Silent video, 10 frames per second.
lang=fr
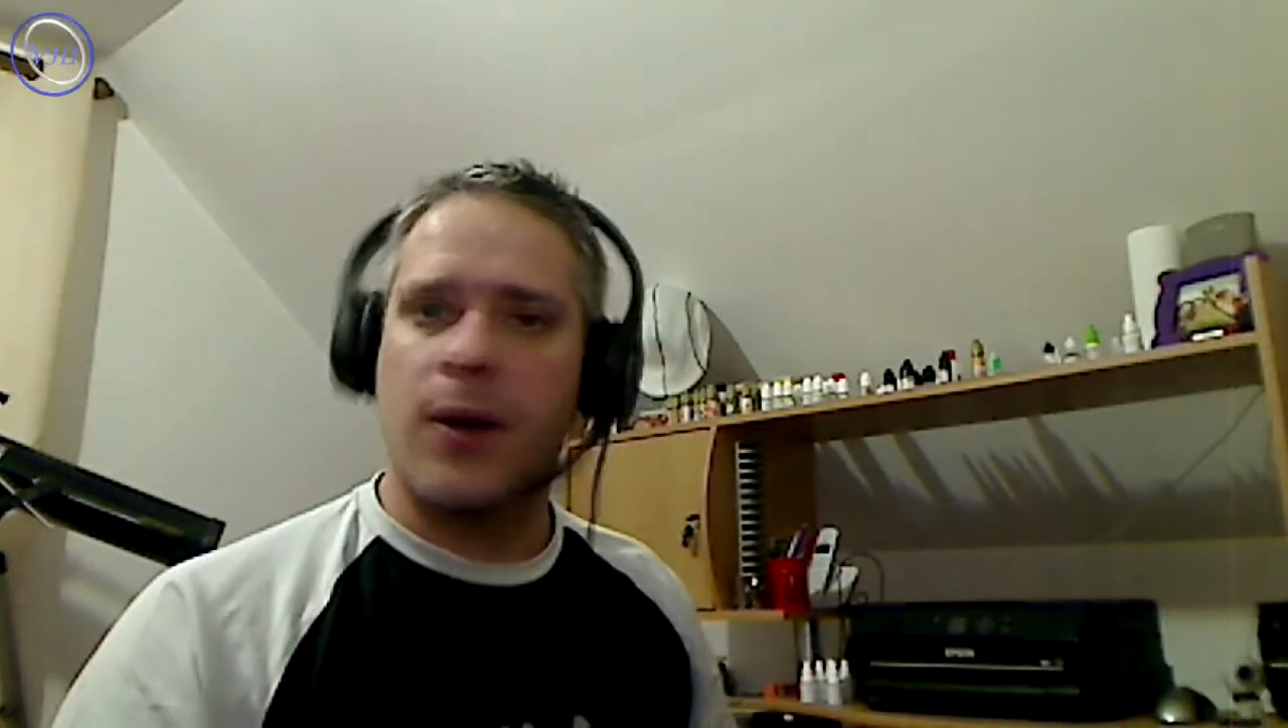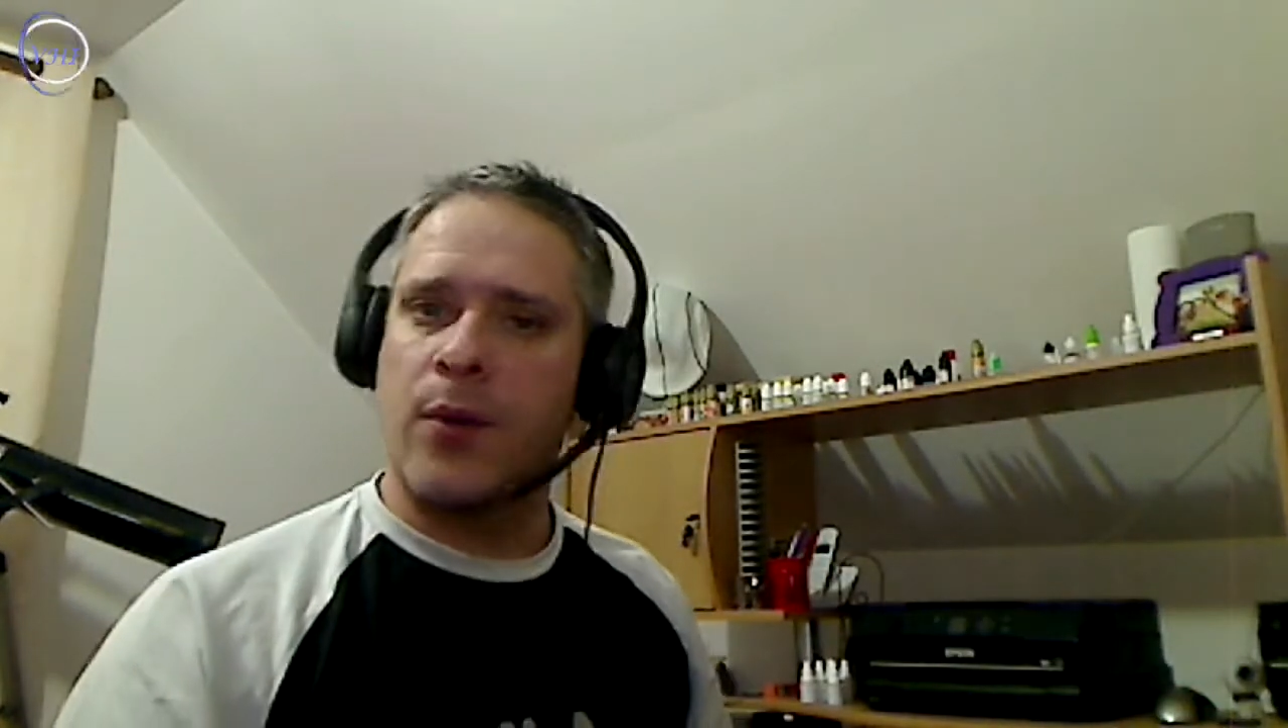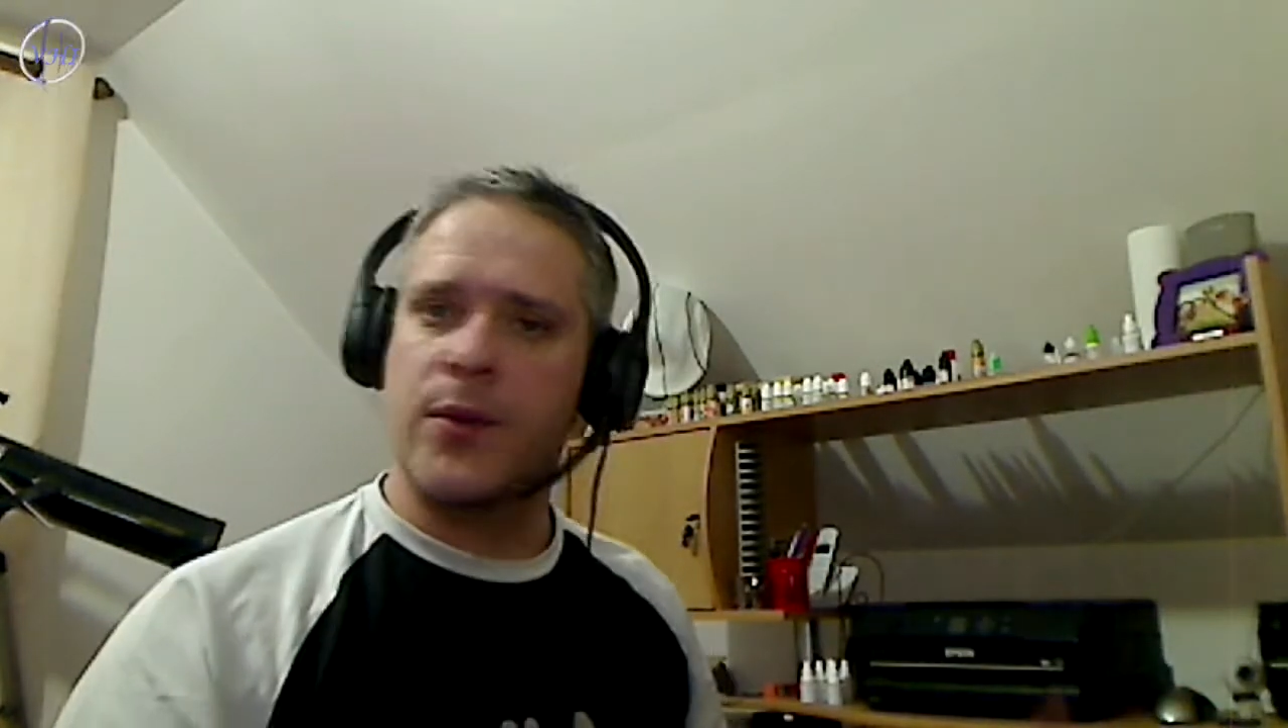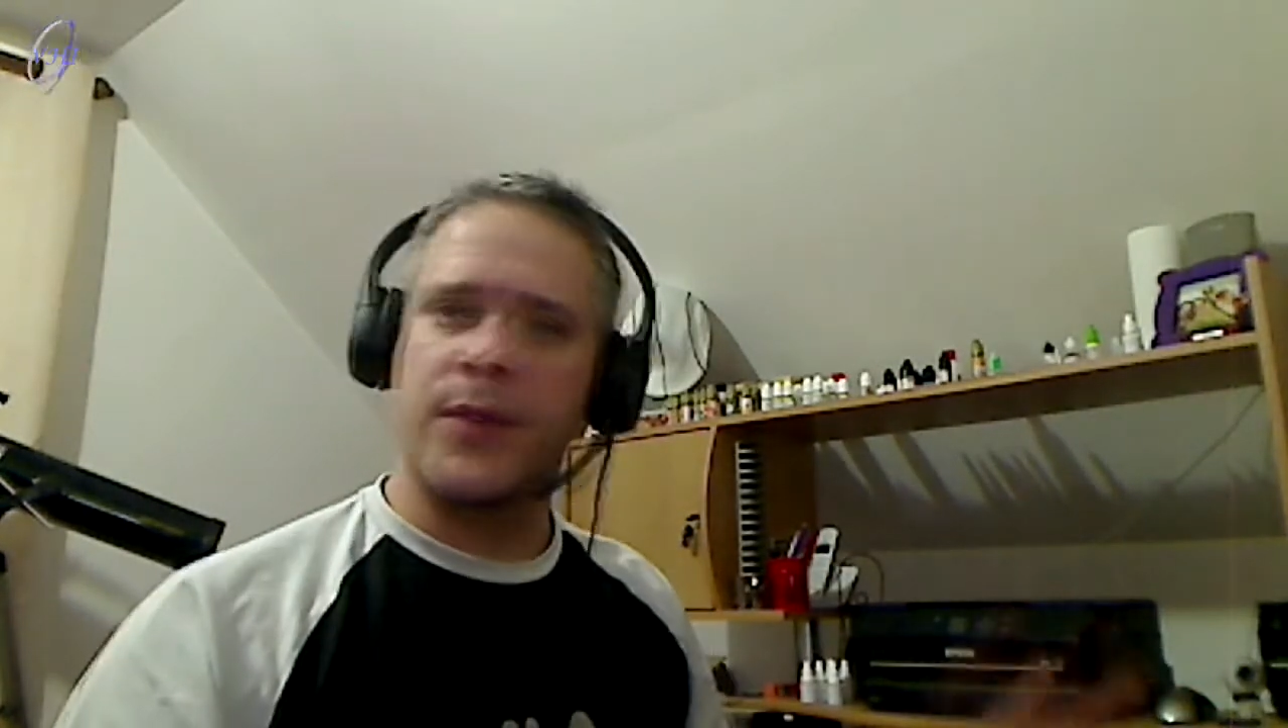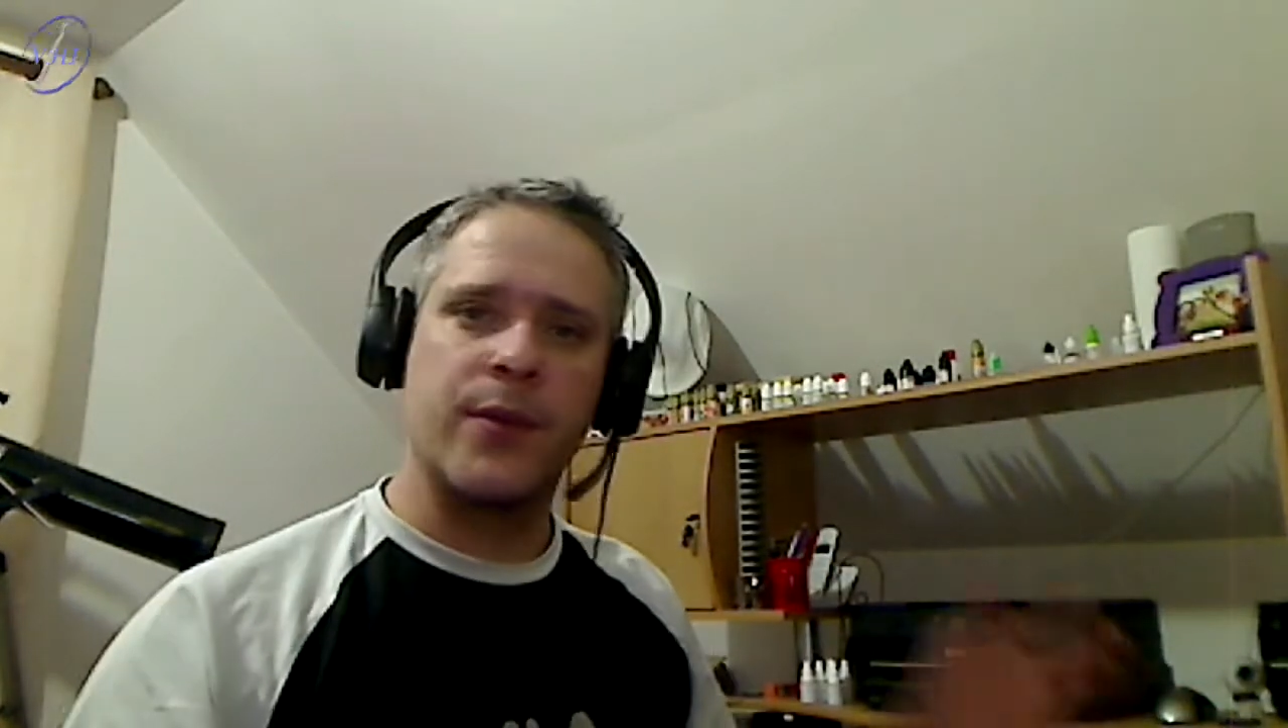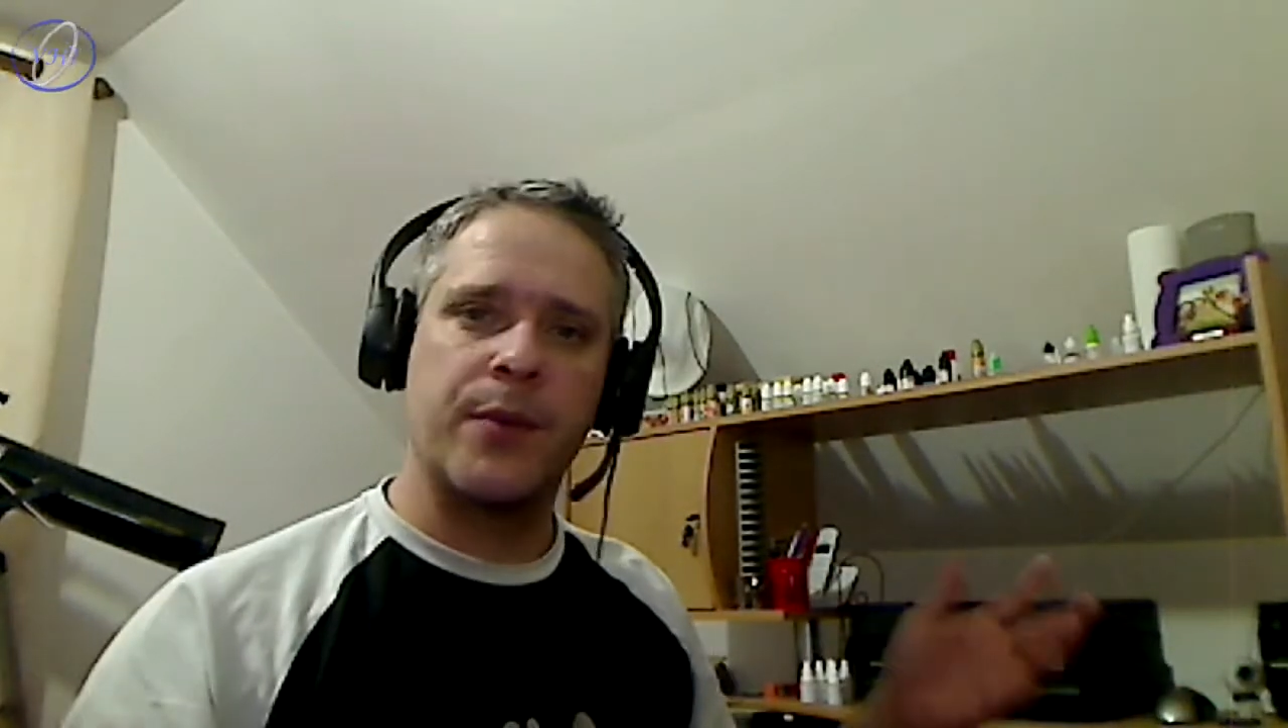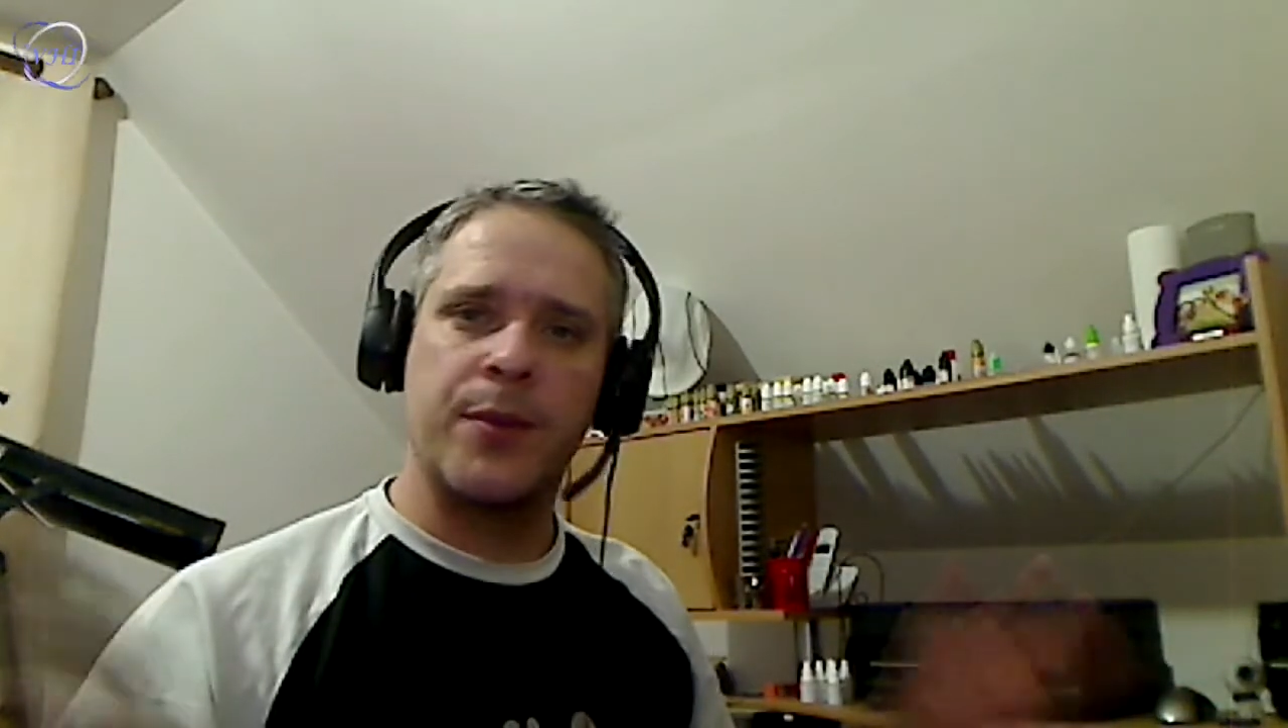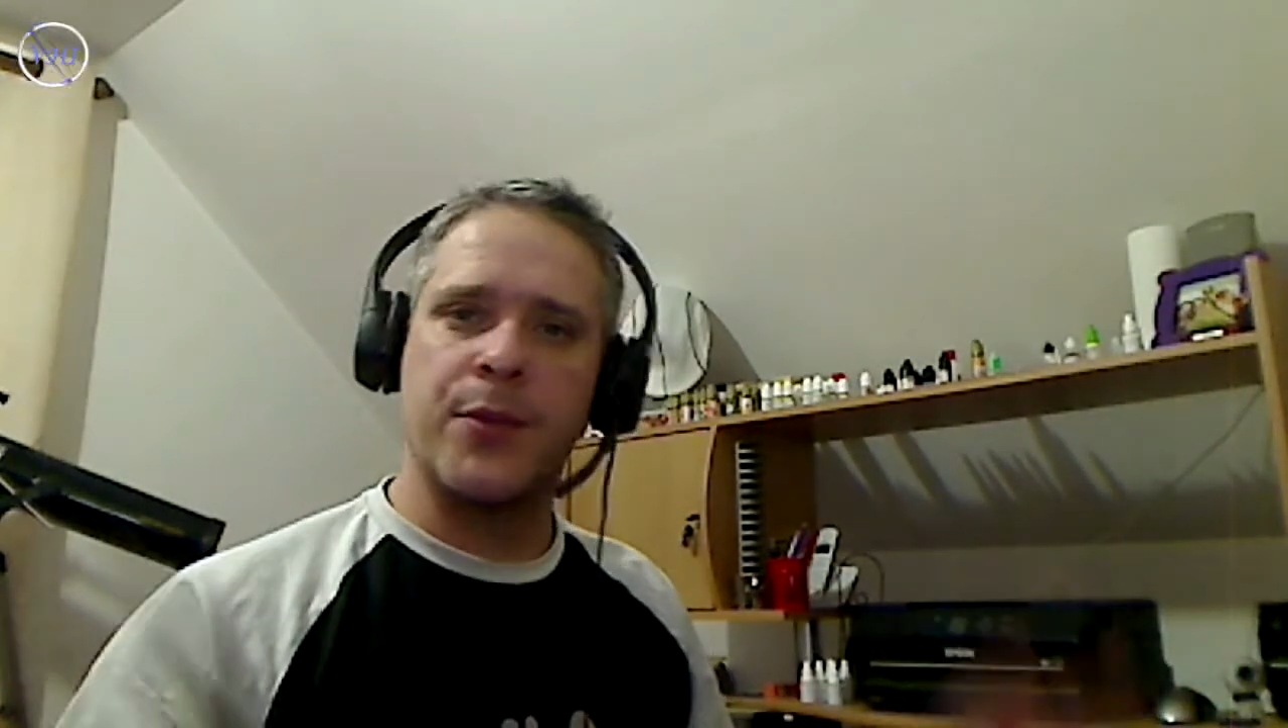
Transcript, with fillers: on est sur le même